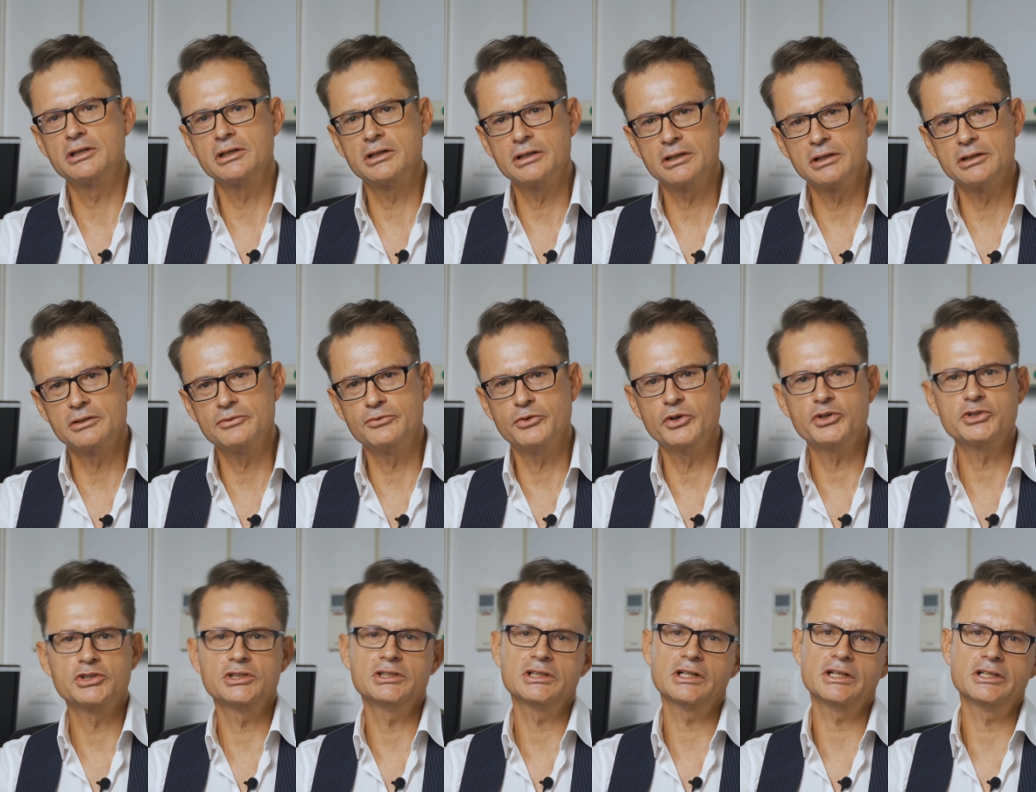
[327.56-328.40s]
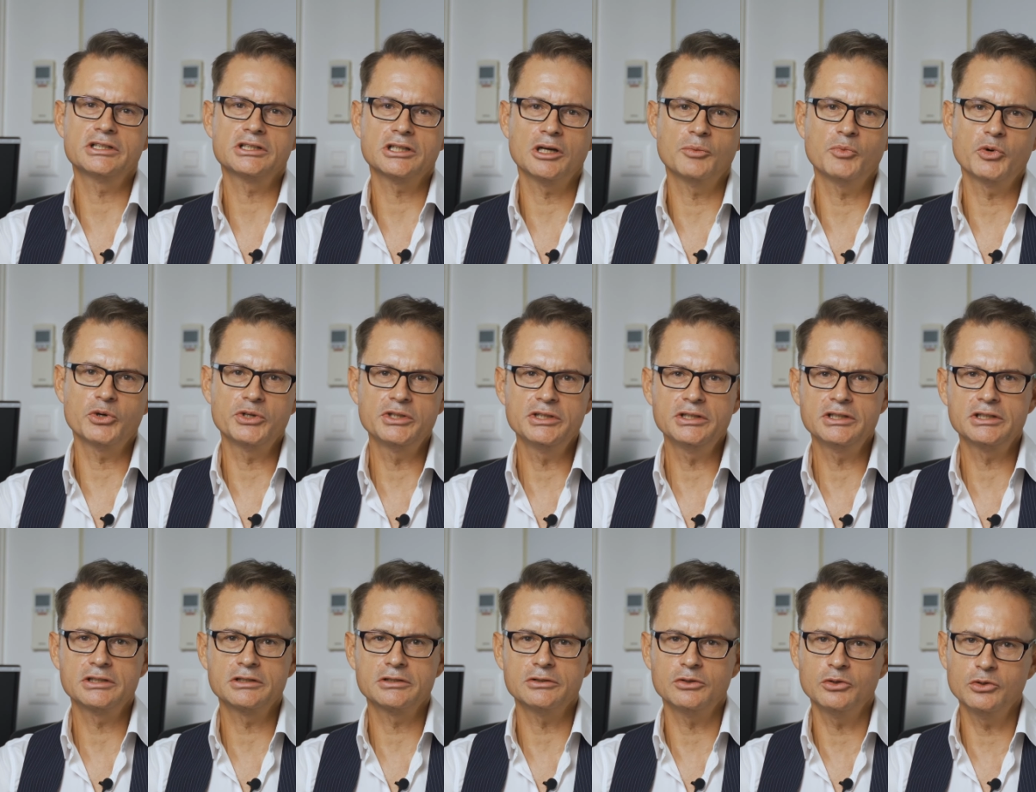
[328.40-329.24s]
äh, wöchentlich
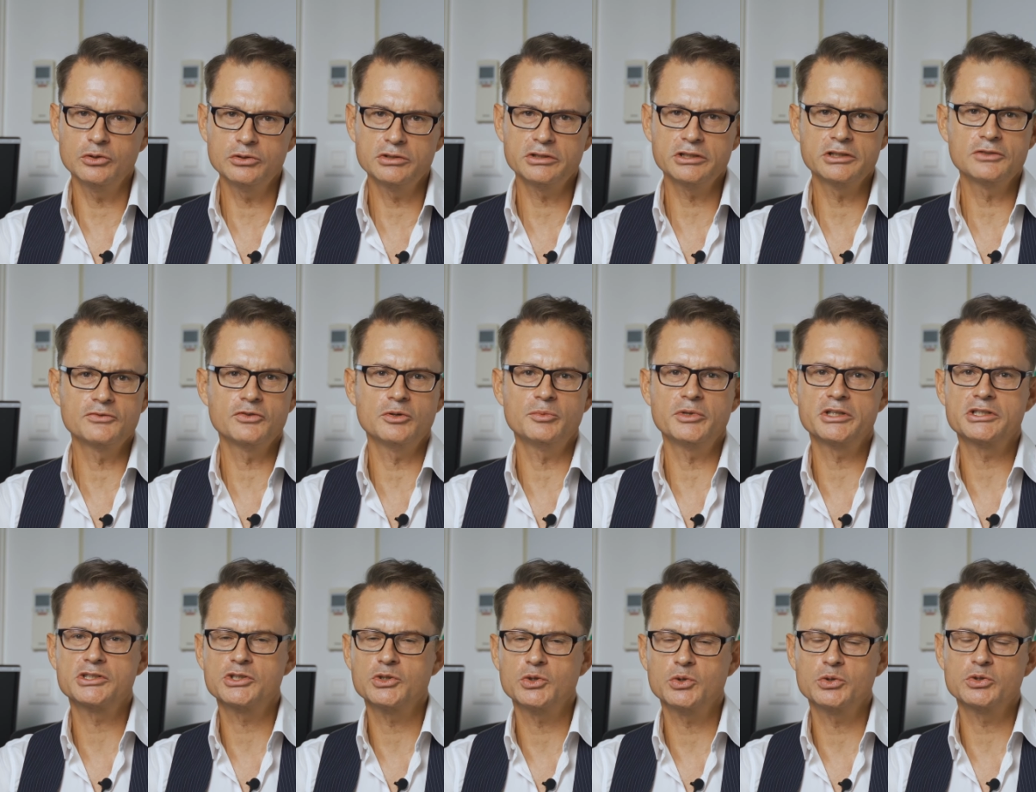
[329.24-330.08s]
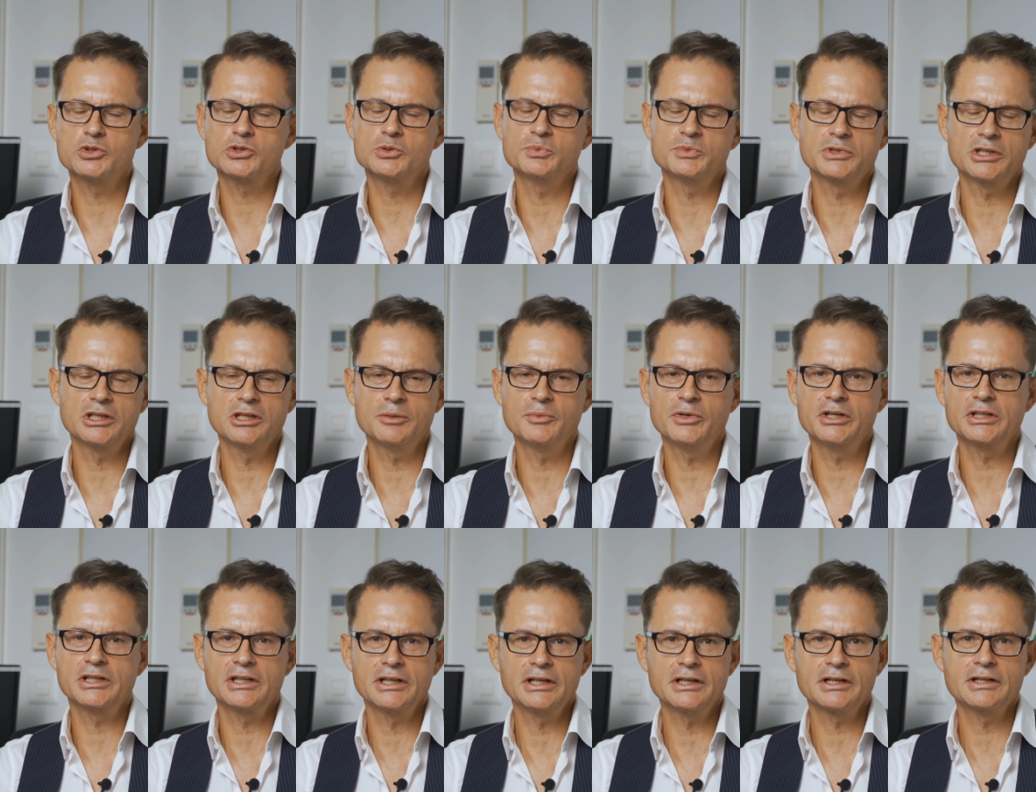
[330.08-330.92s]
abonniert und Informationen zum Thema
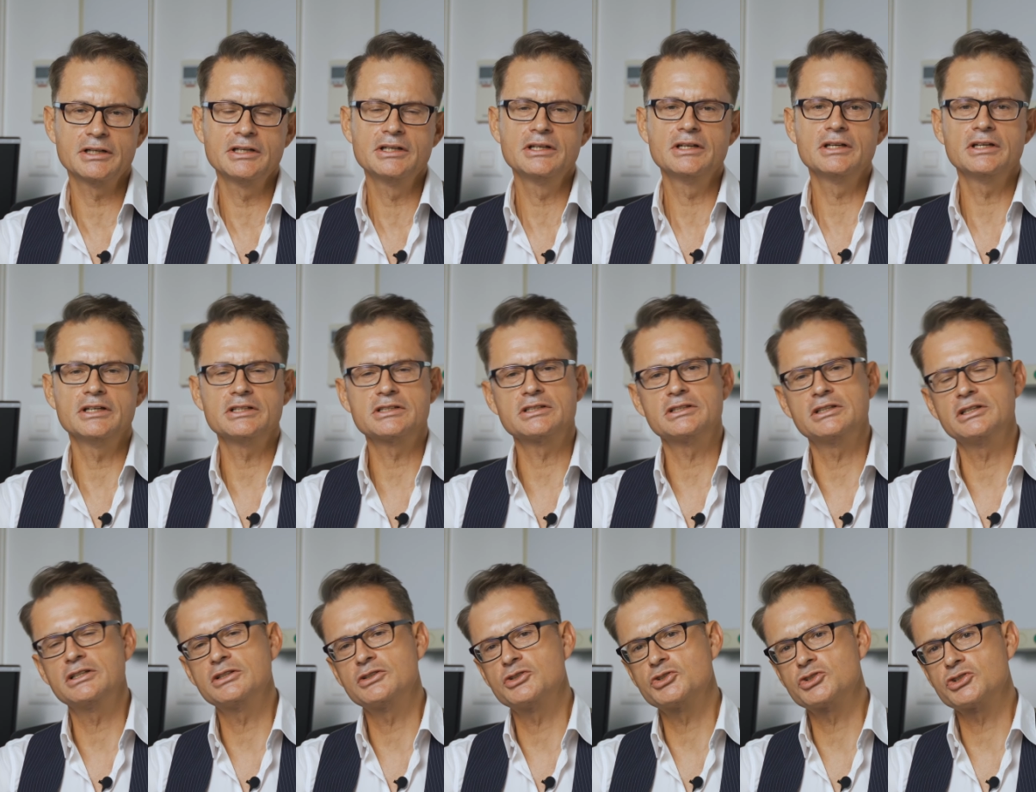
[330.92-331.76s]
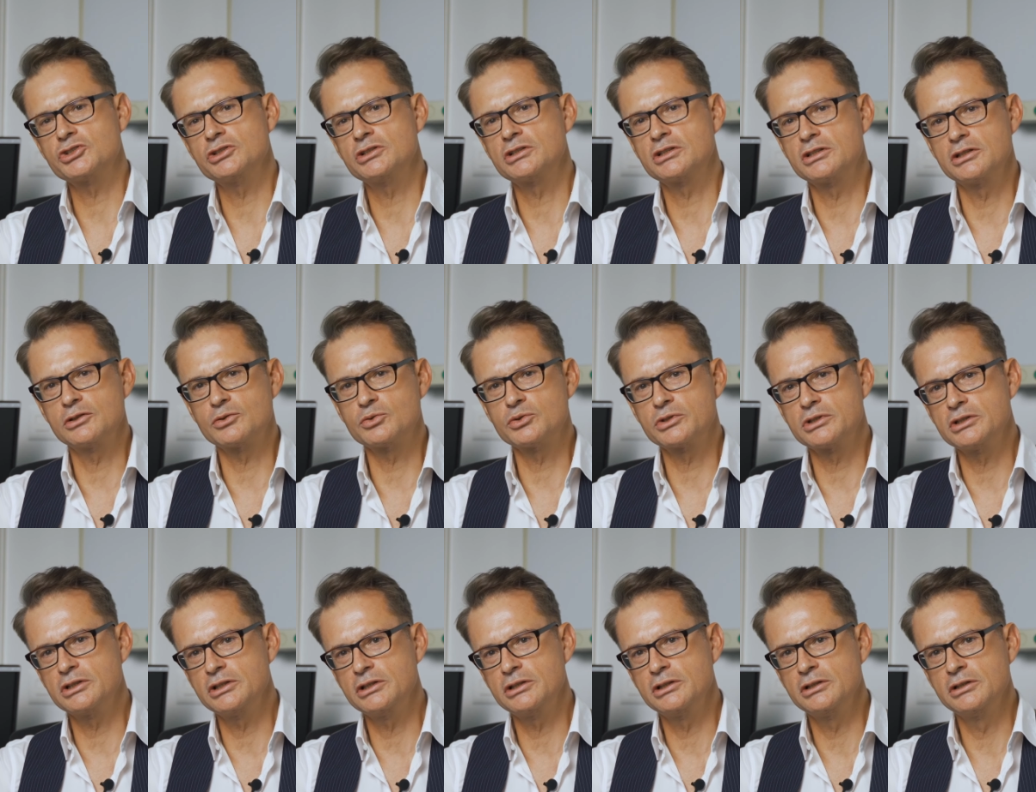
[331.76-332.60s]
der ästhetischen
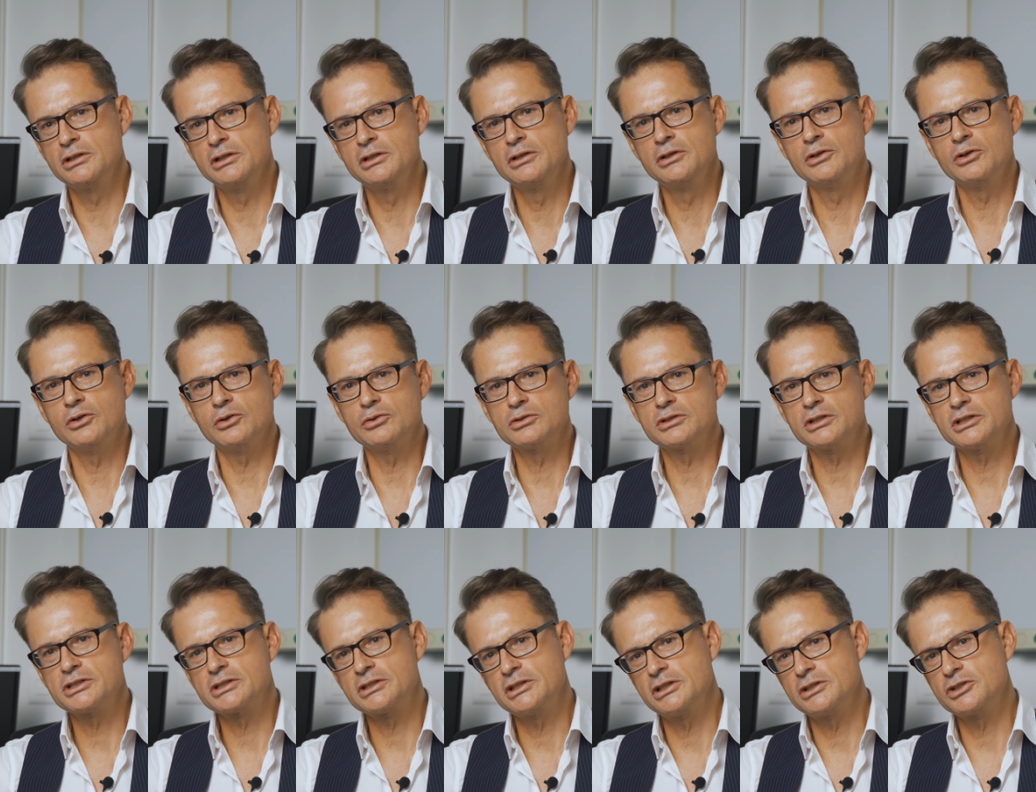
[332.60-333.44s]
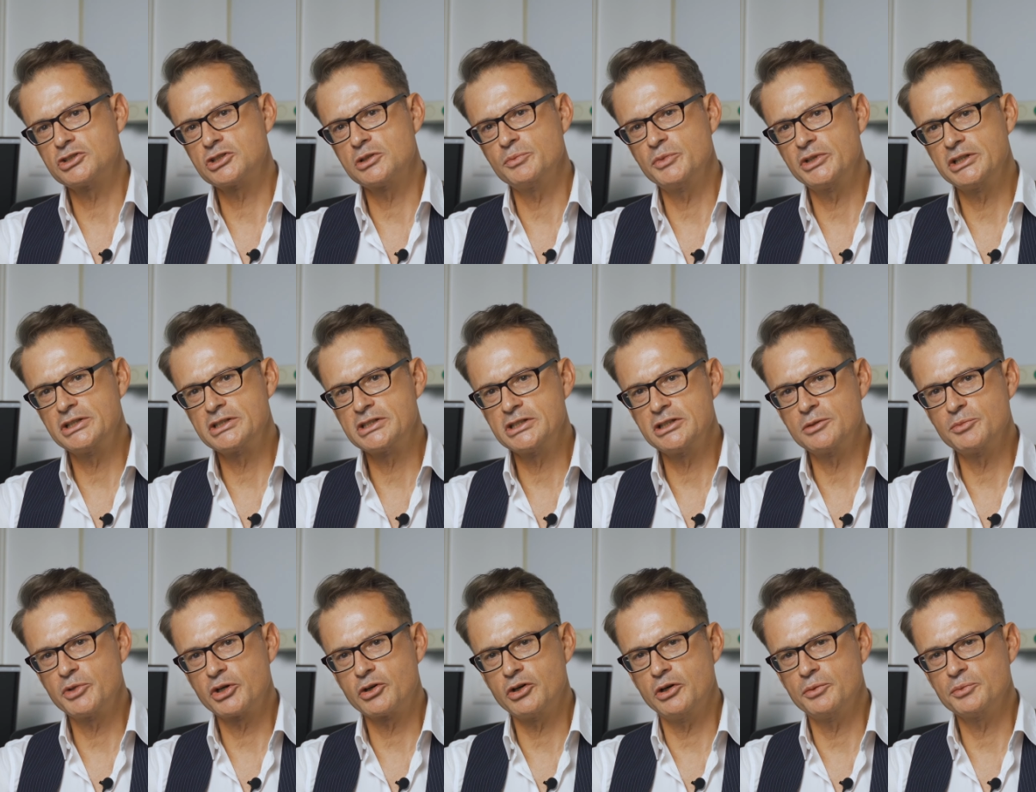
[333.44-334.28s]
Chirurgie und ästhetischen Medizin
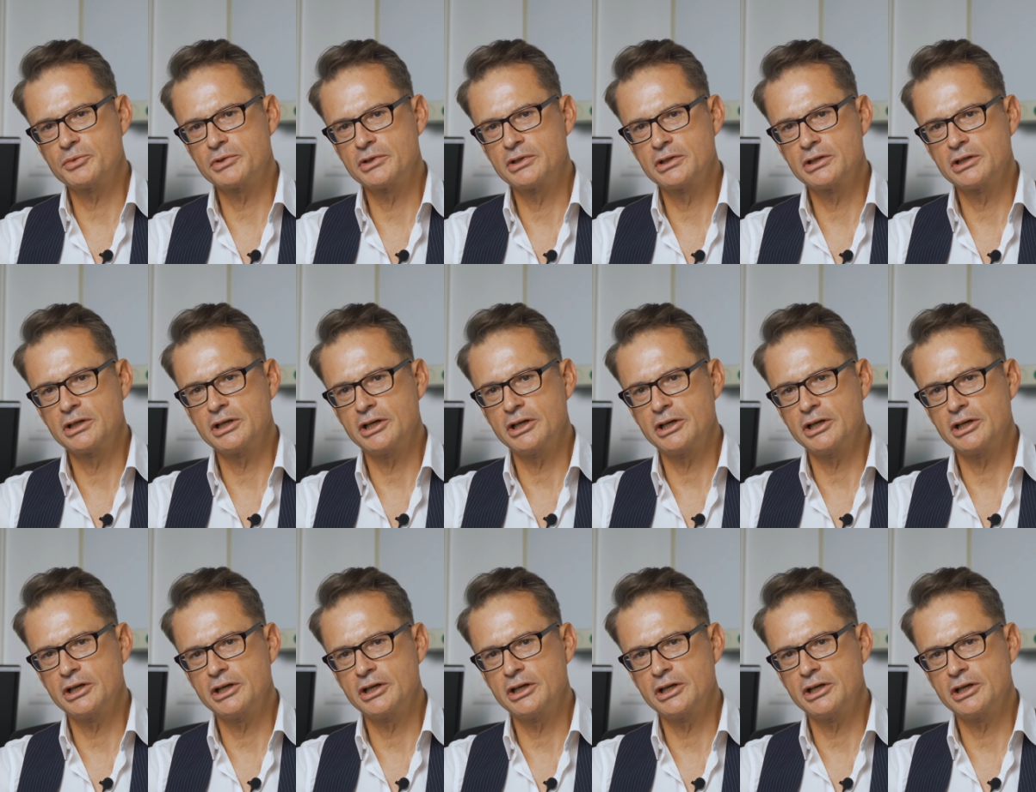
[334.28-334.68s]
bekommt.